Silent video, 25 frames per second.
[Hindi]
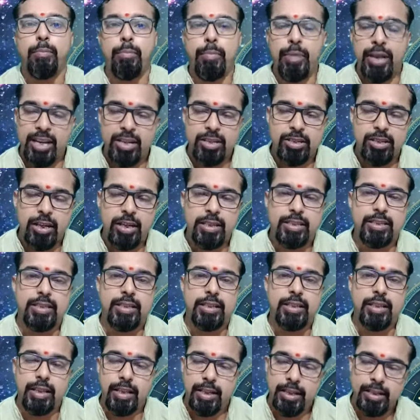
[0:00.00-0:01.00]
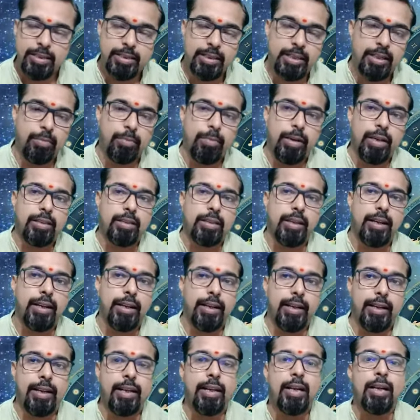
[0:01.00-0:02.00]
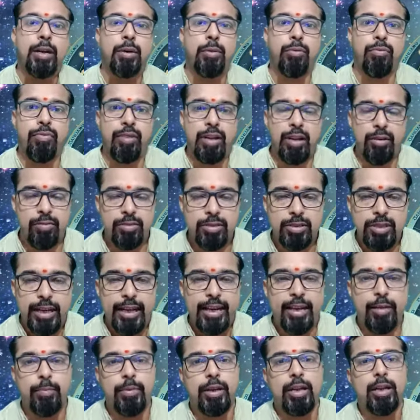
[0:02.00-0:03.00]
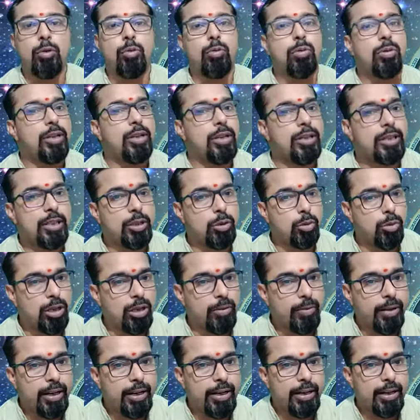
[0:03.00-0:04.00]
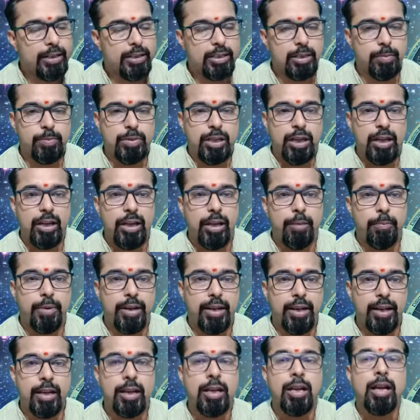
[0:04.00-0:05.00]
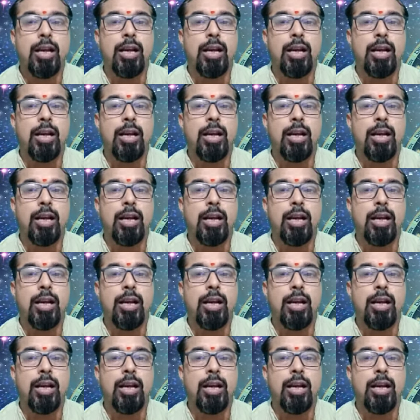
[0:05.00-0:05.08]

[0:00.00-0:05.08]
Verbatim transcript: मेष राशि एरीज की हम बात करेंगे व्यवसाय में उन्नति होने वाली है सप्ताह आपके